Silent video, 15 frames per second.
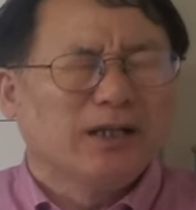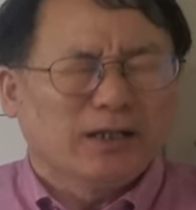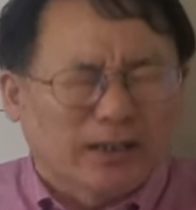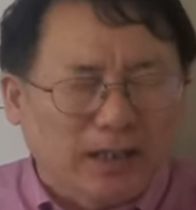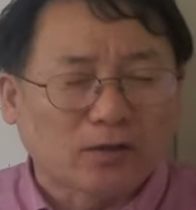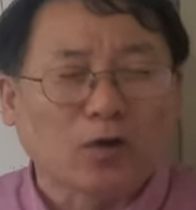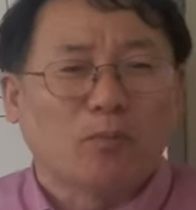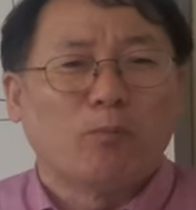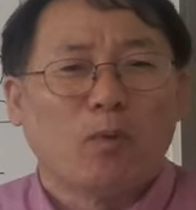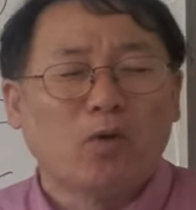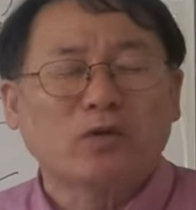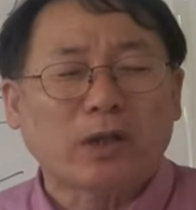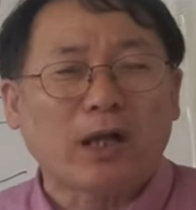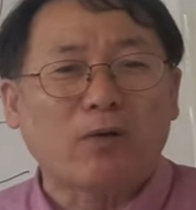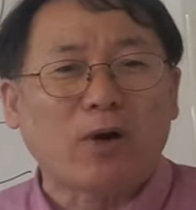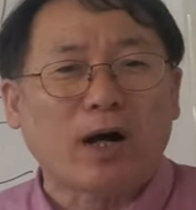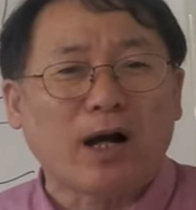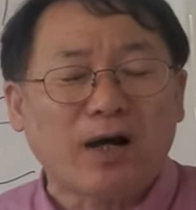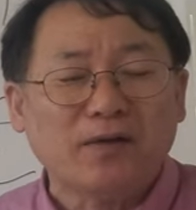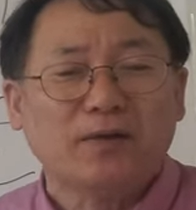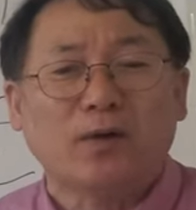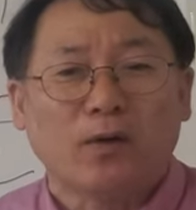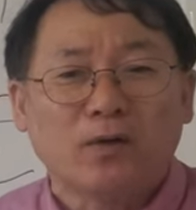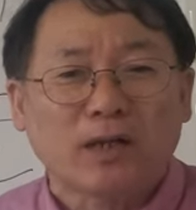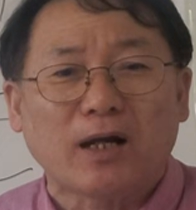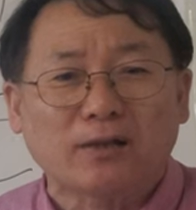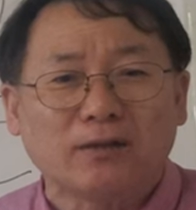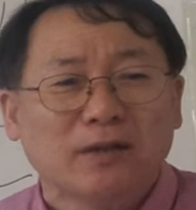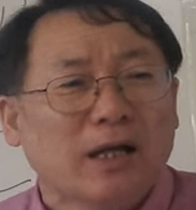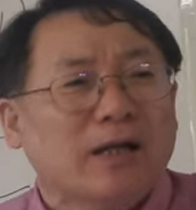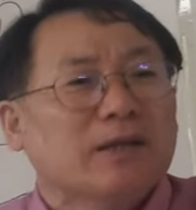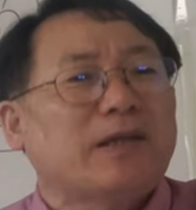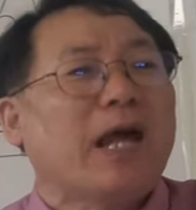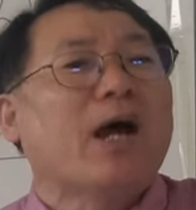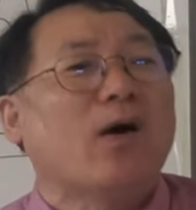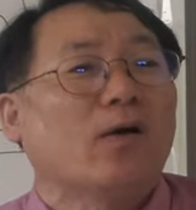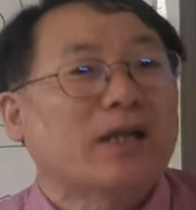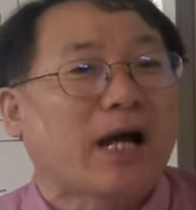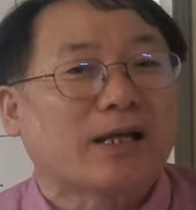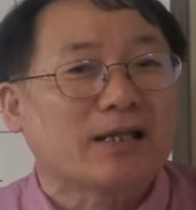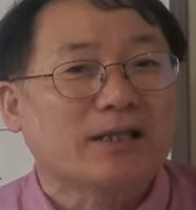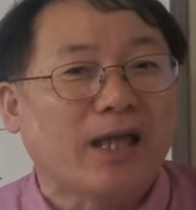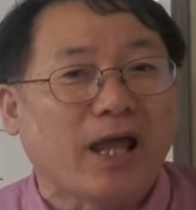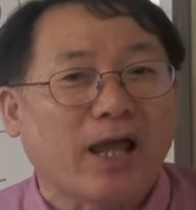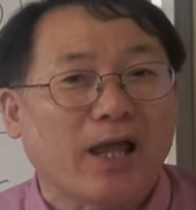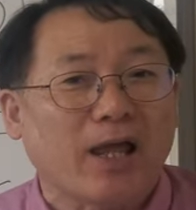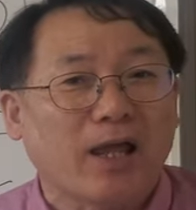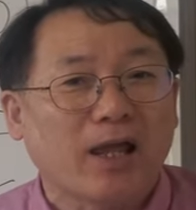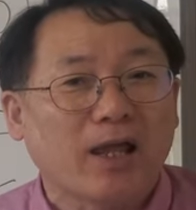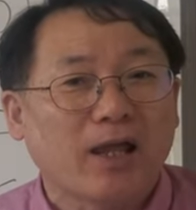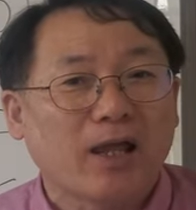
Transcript: 그래서 모세와 한 언약은 새 언약인데